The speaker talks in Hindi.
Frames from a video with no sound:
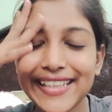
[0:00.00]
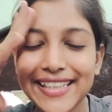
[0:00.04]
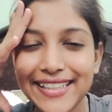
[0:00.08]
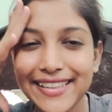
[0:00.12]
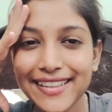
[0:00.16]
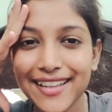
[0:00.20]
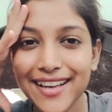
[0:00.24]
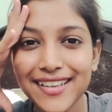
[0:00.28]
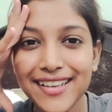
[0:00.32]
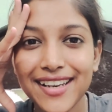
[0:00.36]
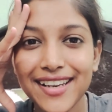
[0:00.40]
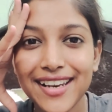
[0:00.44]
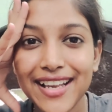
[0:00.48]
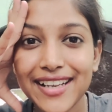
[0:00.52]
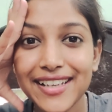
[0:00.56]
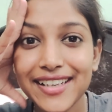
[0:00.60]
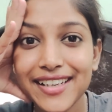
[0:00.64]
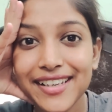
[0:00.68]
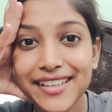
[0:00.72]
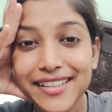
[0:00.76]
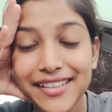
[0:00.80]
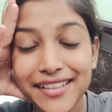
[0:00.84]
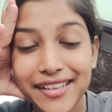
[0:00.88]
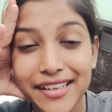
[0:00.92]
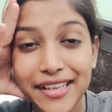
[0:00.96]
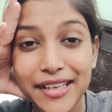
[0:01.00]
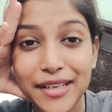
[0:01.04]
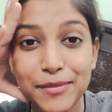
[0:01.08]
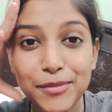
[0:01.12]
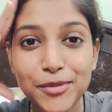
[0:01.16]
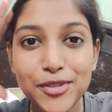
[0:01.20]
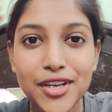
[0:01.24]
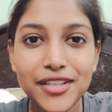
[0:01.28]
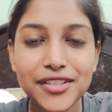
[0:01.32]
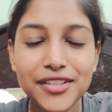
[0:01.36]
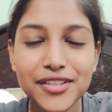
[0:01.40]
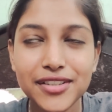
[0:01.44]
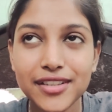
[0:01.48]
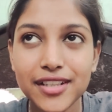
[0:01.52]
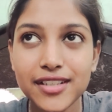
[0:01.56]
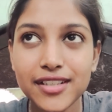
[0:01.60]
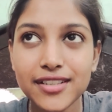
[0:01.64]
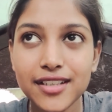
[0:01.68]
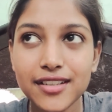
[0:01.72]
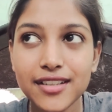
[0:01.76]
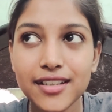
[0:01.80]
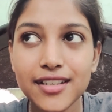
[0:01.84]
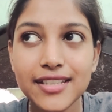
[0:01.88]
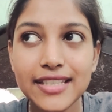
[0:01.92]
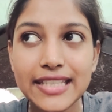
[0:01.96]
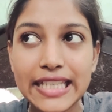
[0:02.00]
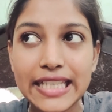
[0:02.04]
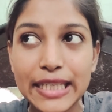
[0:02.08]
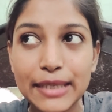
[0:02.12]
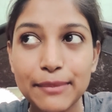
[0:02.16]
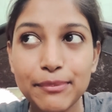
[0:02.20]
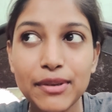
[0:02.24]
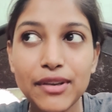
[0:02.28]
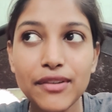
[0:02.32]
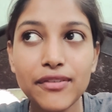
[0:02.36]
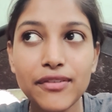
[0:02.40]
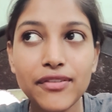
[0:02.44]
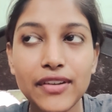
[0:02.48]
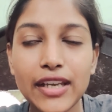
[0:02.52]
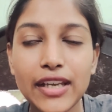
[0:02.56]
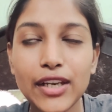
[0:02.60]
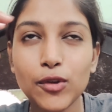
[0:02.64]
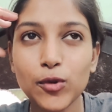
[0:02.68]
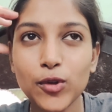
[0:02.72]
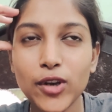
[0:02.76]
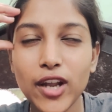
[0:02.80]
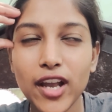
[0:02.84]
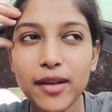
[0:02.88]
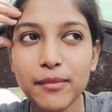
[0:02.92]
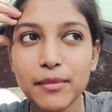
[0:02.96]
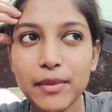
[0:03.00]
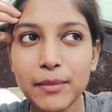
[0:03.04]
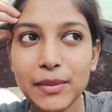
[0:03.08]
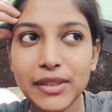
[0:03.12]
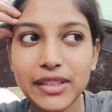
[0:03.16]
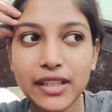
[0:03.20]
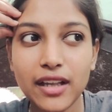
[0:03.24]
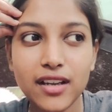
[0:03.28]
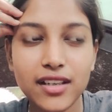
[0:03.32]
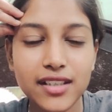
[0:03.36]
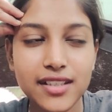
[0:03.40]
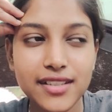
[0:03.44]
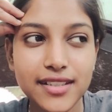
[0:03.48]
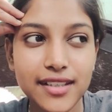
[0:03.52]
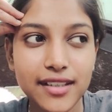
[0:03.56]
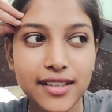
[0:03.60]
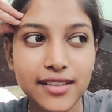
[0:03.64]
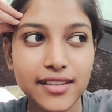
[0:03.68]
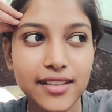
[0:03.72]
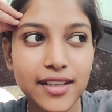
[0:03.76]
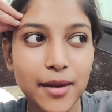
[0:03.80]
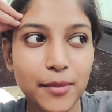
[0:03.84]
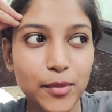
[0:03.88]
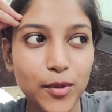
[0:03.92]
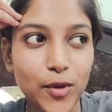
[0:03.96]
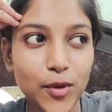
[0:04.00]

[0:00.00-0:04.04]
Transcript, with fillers: नींद आ रही है लाइक लिटरली मुझे आज इतना ज़्यादा स्लीपी फील हो रहा है मैं बता नहीं सकती